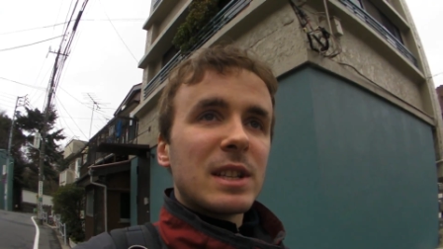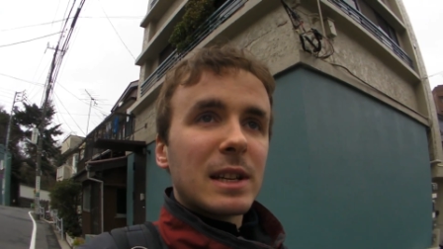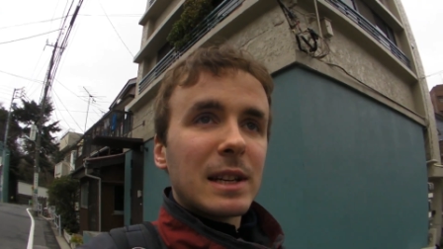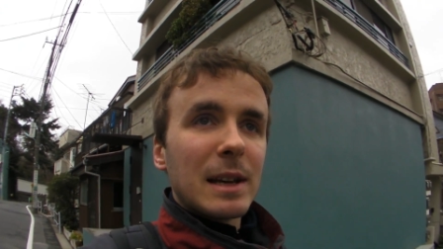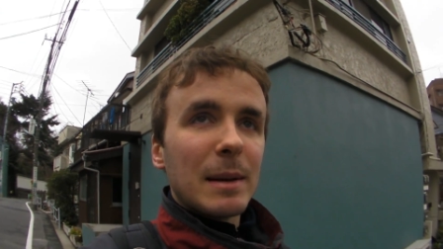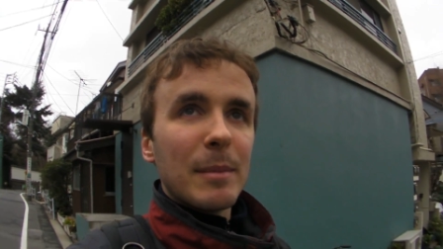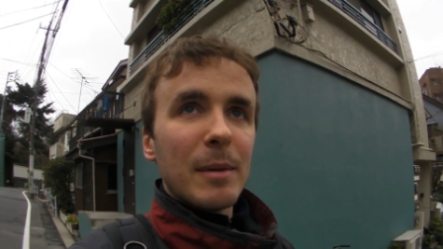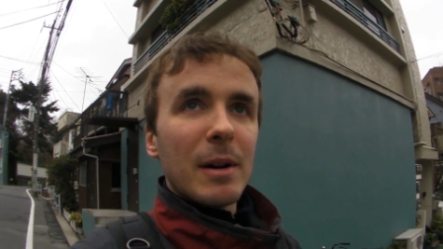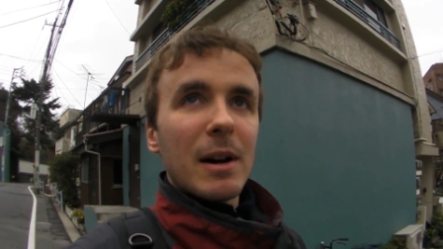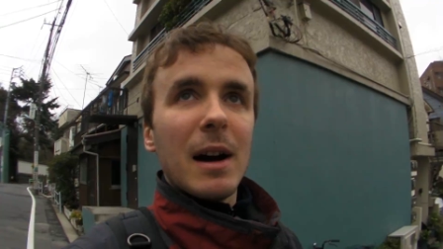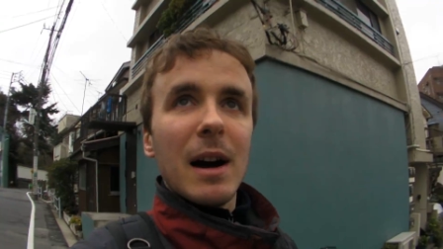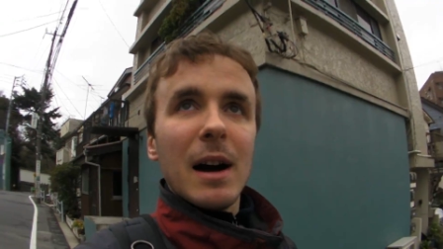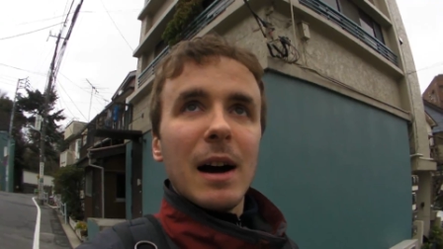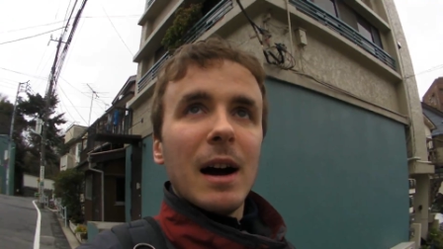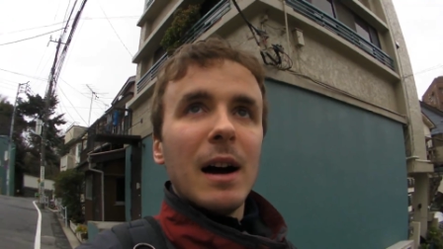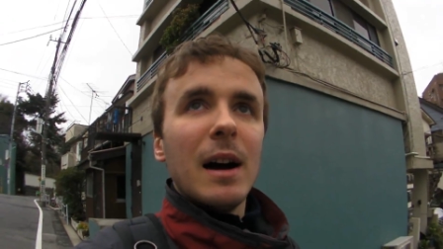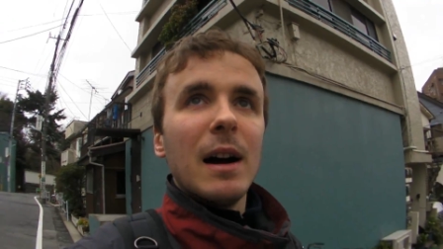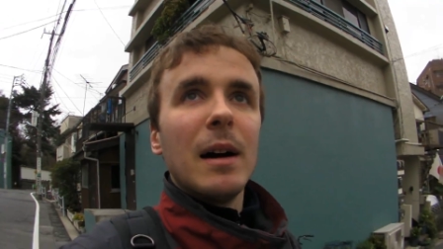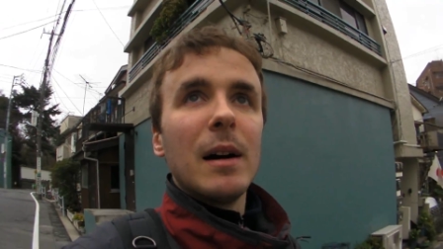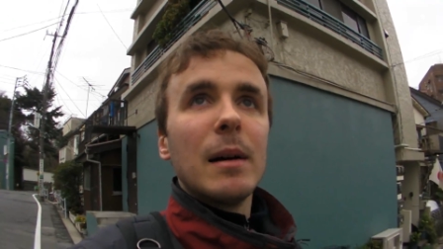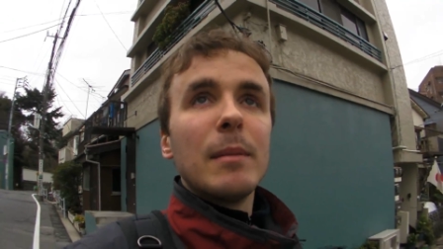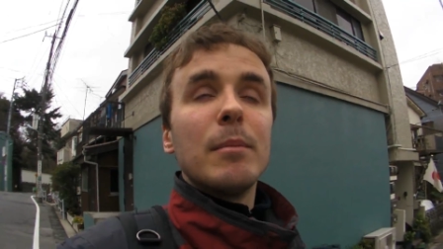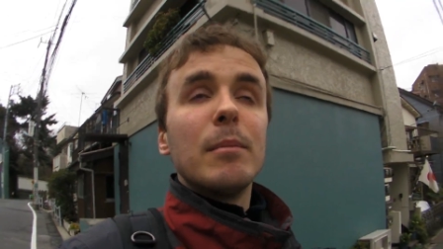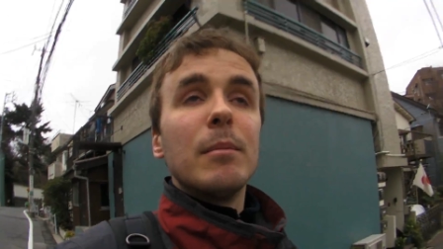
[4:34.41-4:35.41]

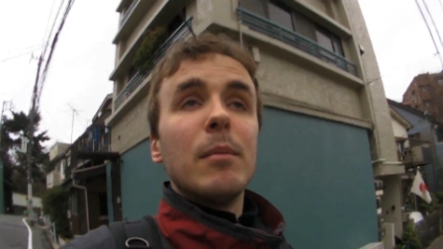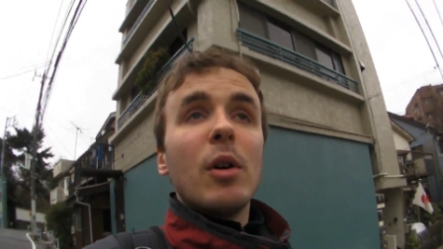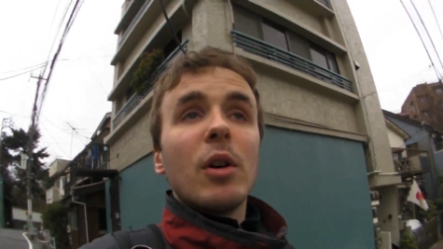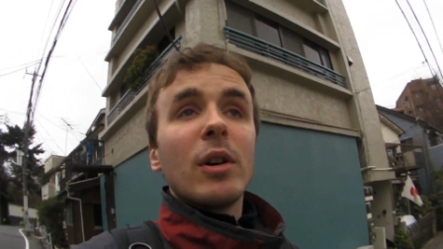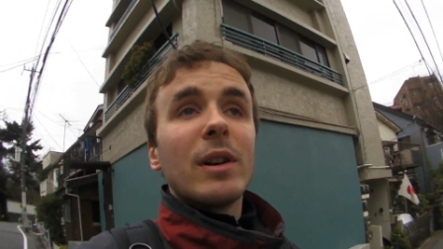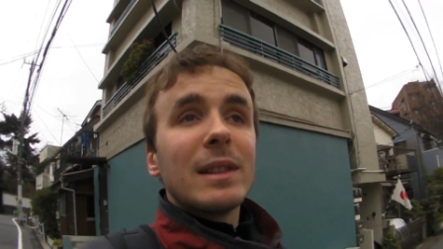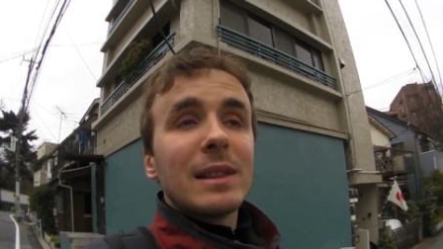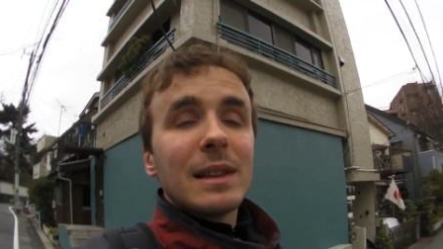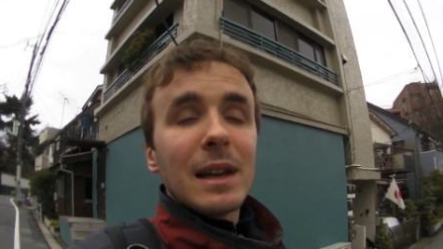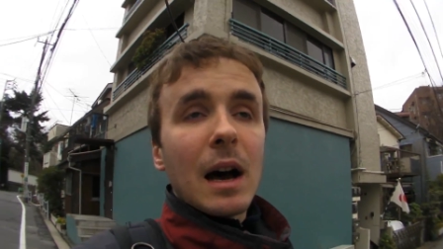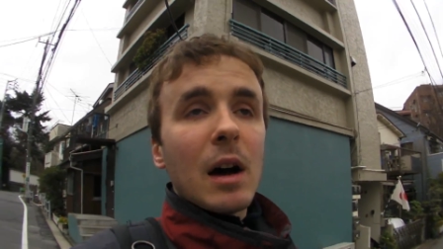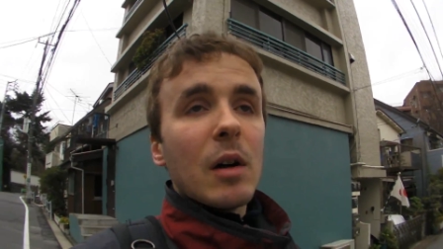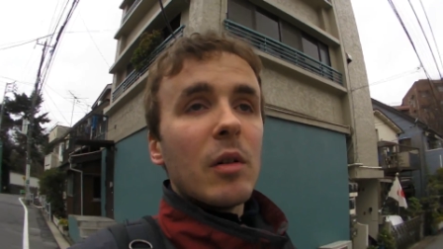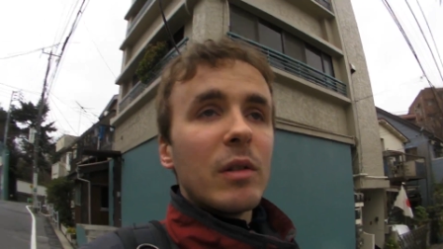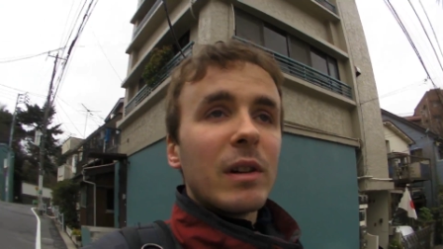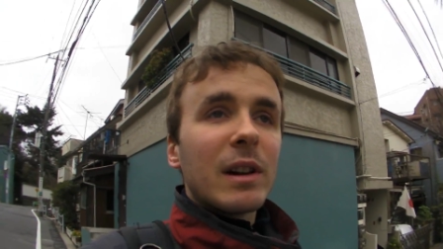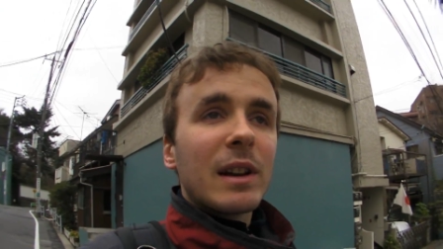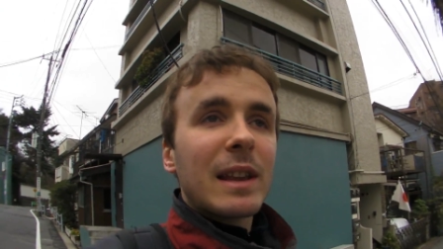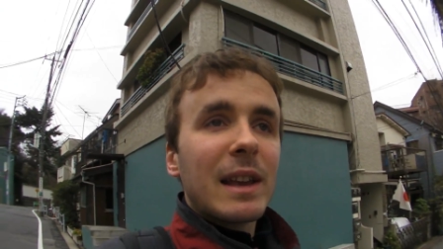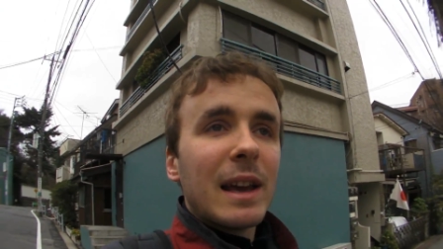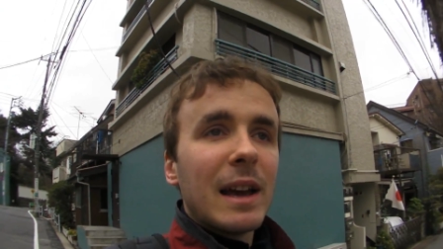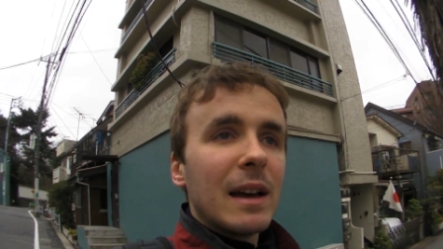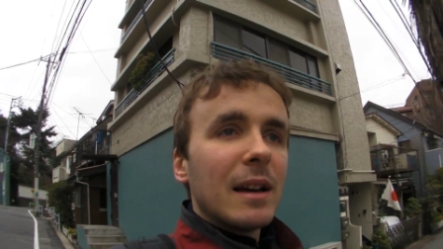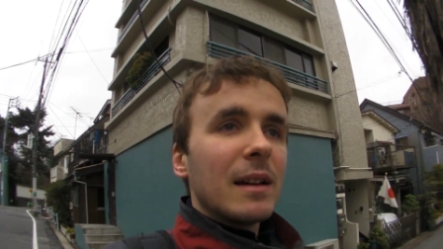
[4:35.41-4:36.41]
chiama Mori Tower
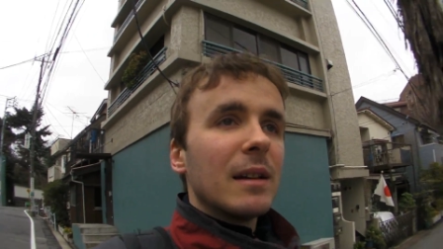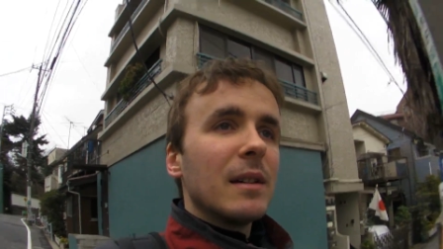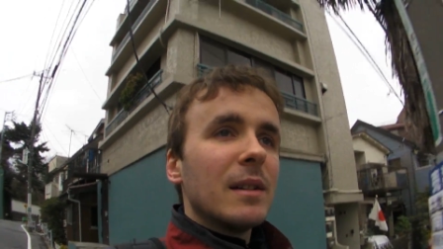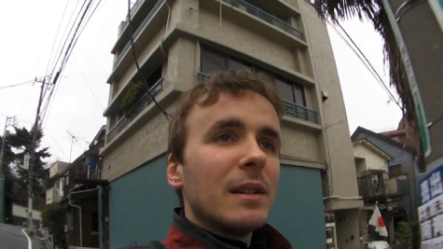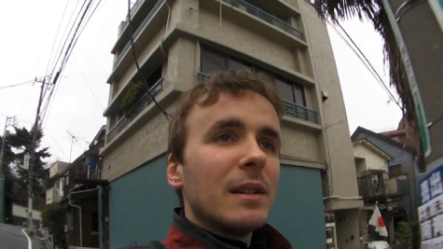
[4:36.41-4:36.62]
che è